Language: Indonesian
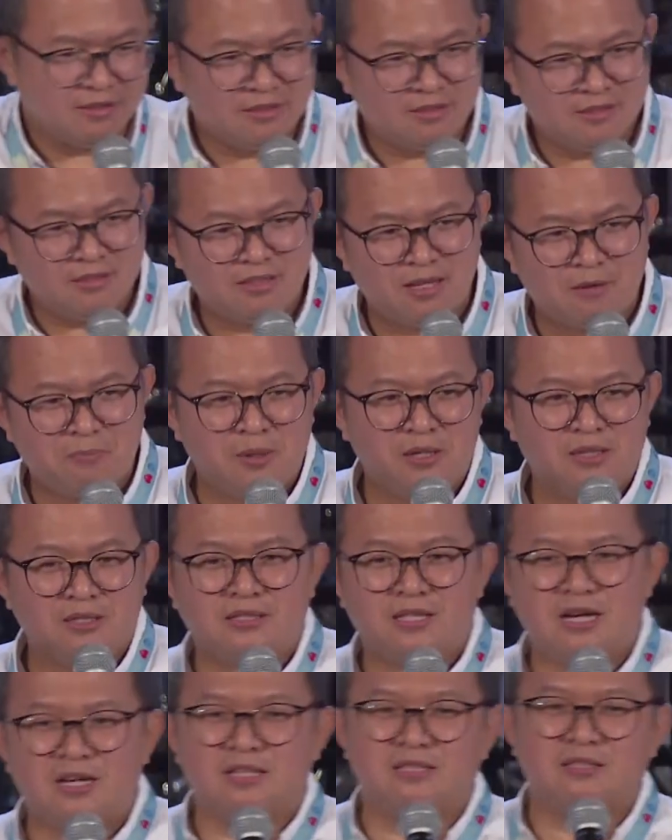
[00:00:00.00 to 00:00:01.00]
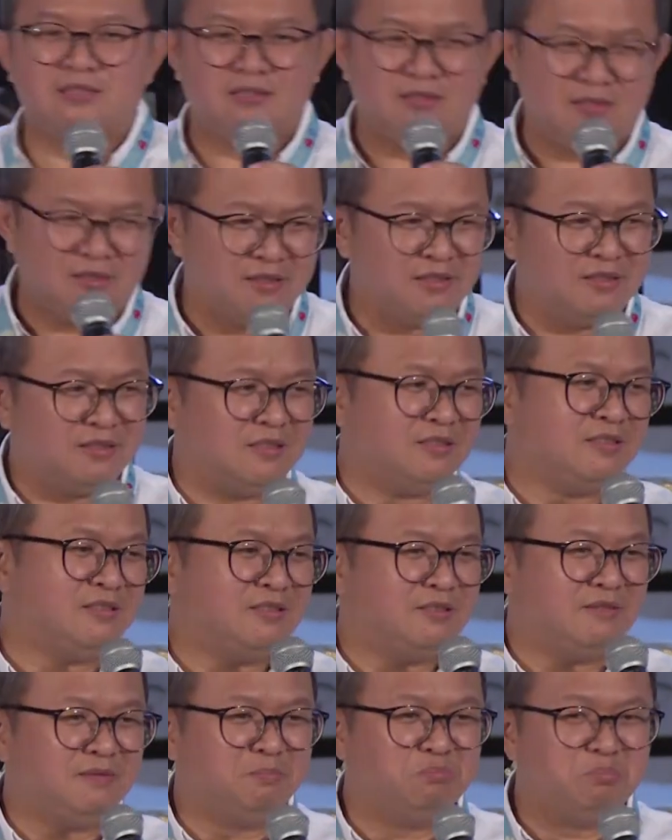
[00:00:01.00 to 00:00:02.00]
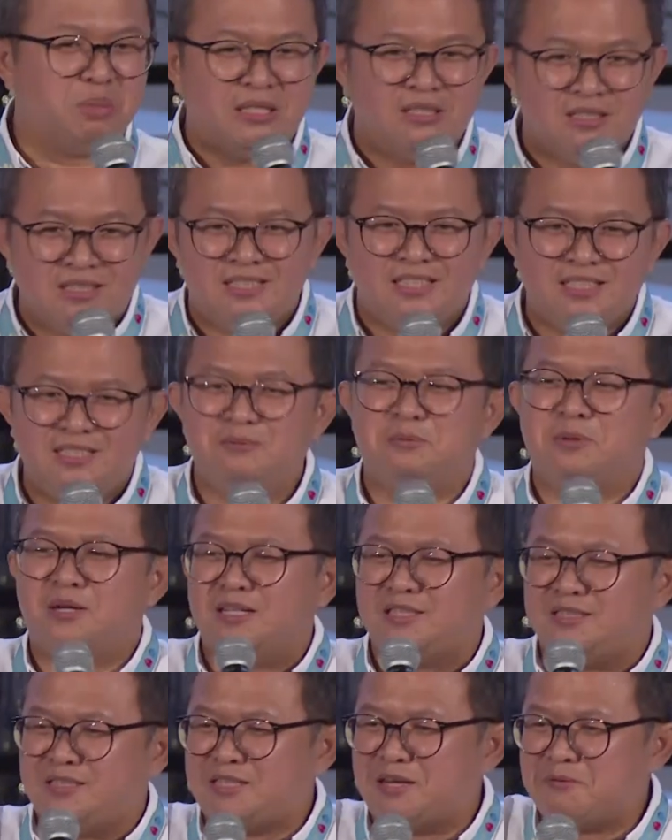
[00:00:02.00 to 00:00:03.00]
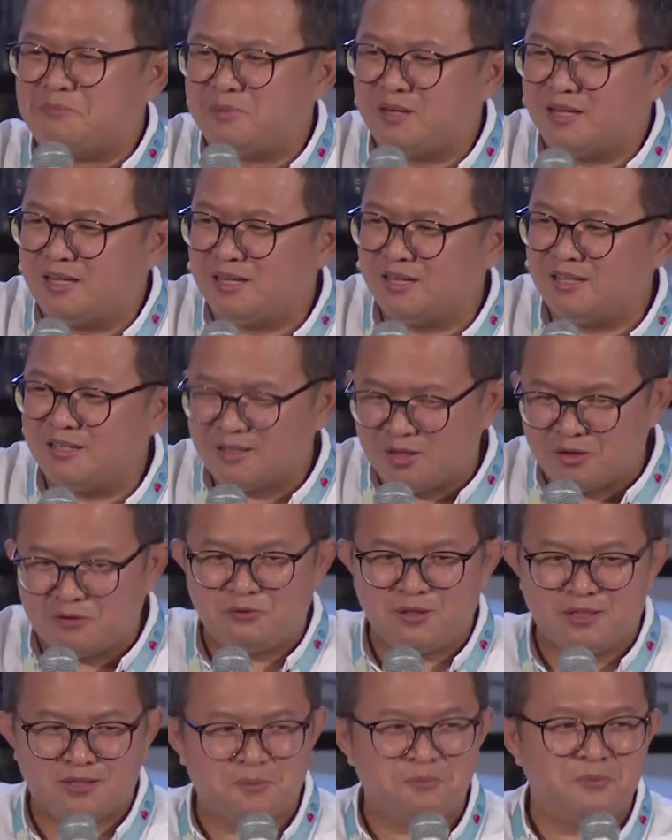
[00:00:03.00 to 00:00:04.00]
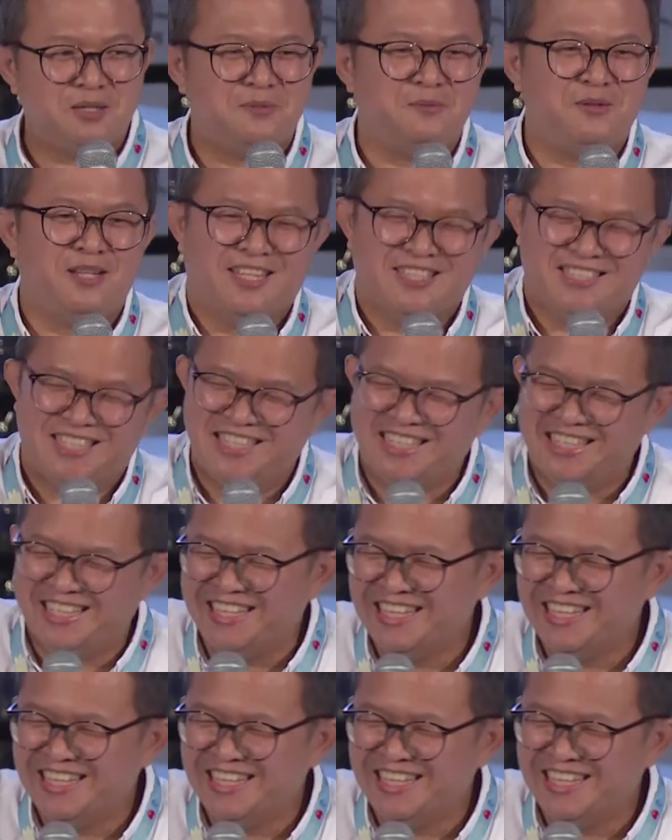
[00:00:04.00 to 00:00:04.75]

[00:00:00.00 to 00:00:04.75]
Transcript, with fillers: siapa yang sangat benci banget sama COVID-19 ini.